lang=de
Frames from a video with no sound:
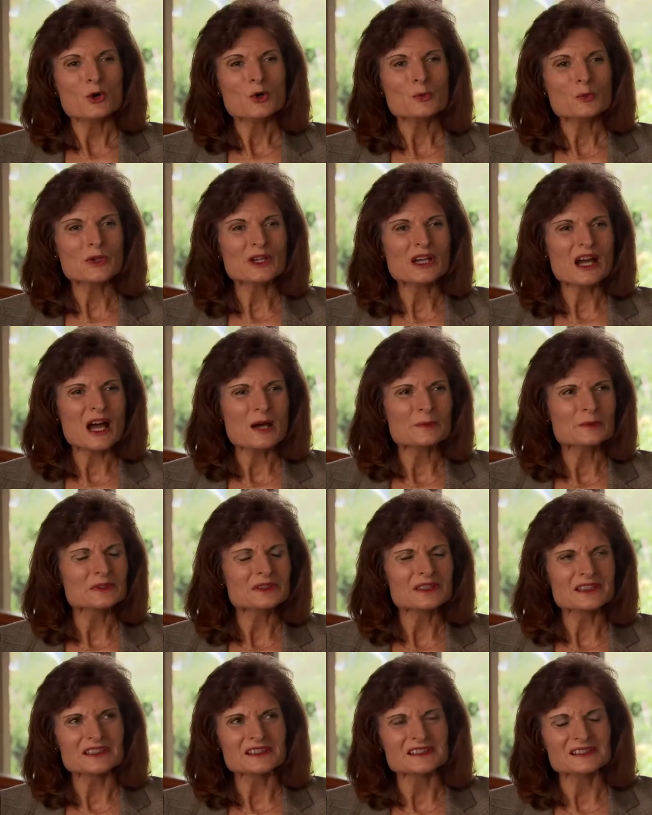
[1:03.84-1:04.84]

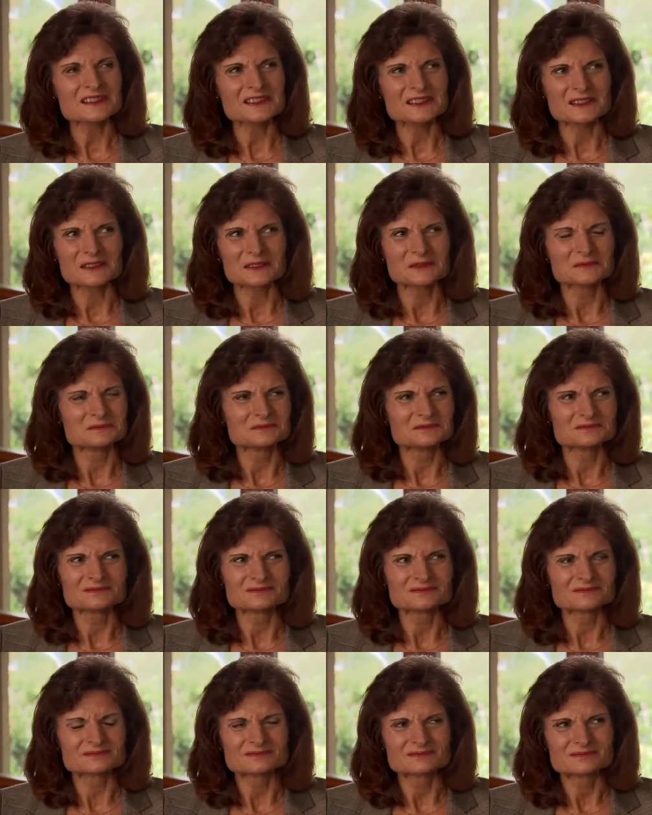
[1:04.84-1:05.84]
Hochbegabung ist,
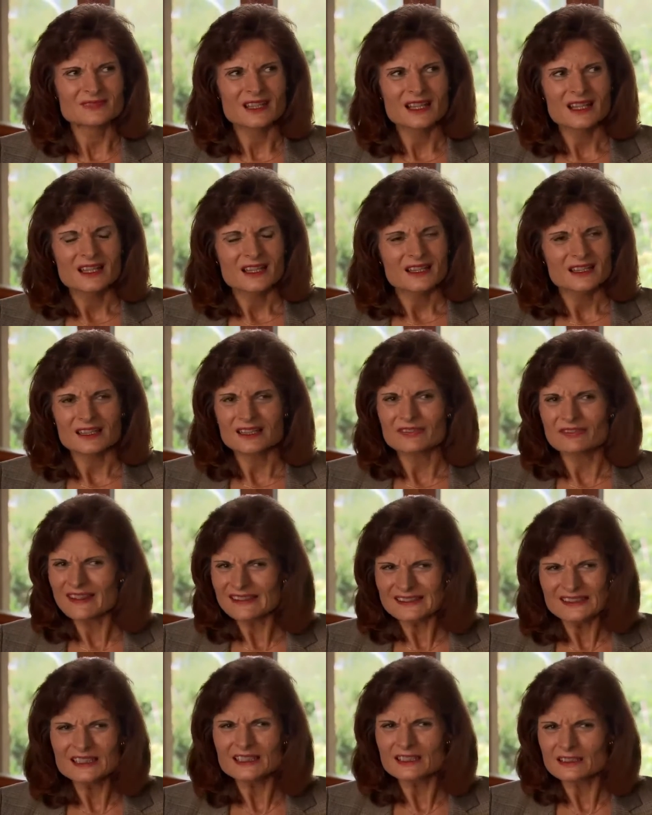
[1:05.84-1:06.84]
ähm, ich
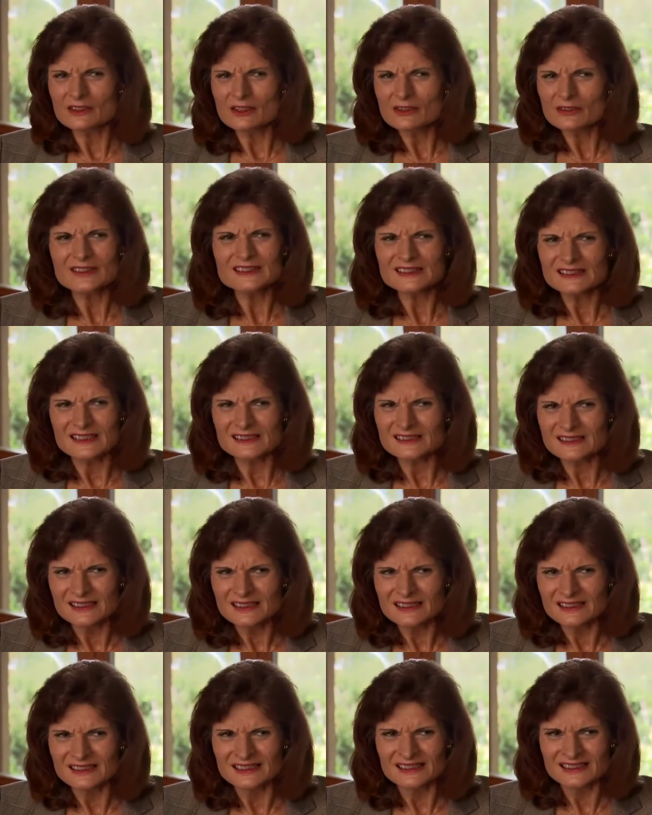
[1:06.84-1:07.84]
weiß nicht genau, was das
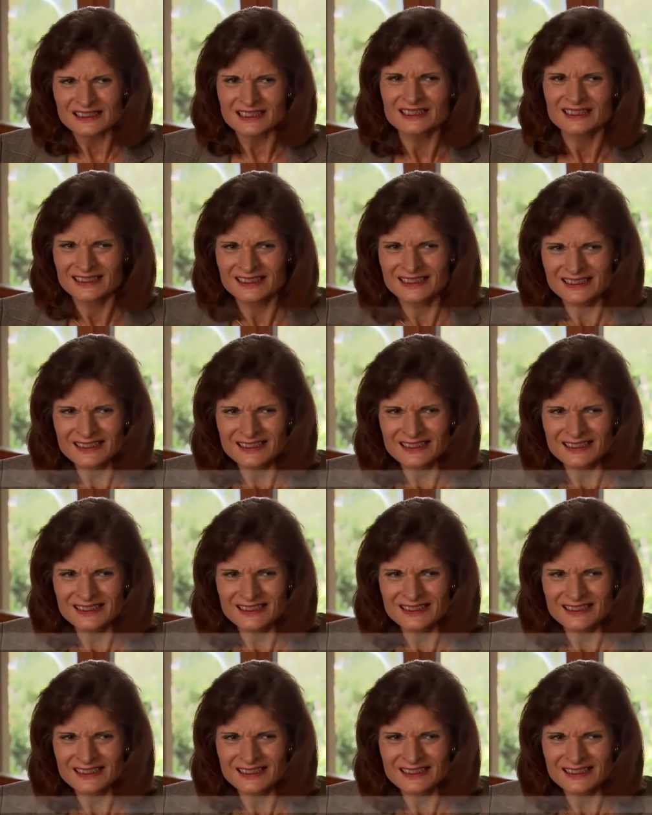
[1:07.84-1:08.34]
ist.